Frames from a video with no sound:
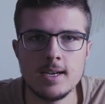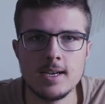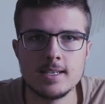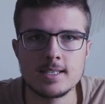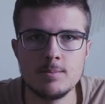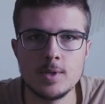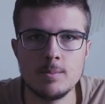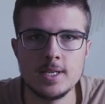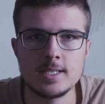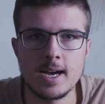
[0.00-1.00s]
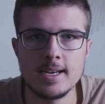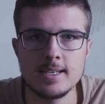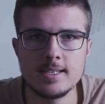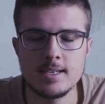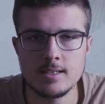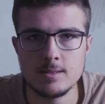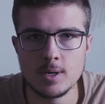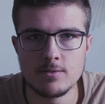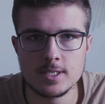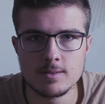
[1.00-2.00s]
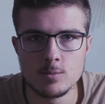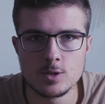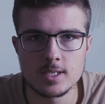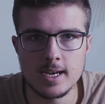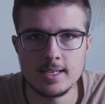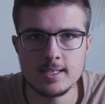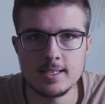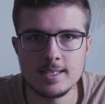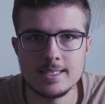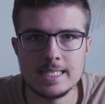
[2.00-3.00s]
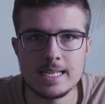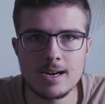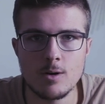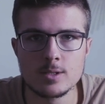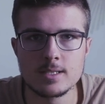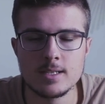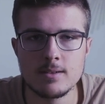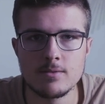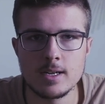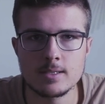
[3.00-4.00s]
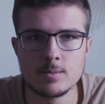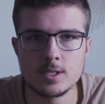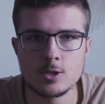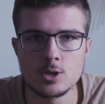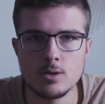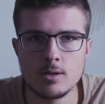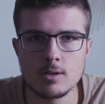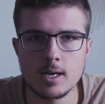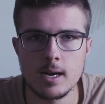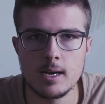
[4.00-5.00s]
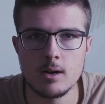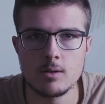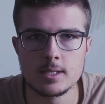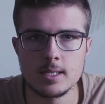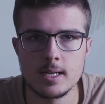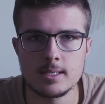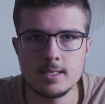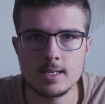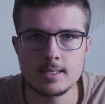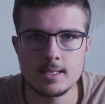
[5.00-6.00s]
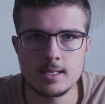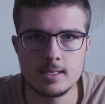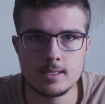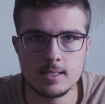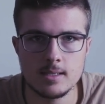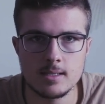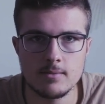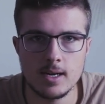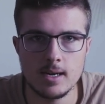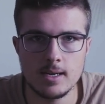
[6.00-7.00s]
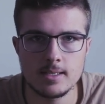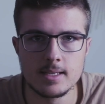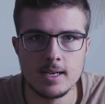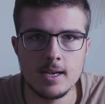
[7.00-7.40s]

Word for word: es gibt nämlich einige Dinge, die man wissen muss, einige Dinge, die nach außen hin vielleicht ein bisschen schöner oder geiler aussehen, als sie tatsächlich sind in Wahrheit.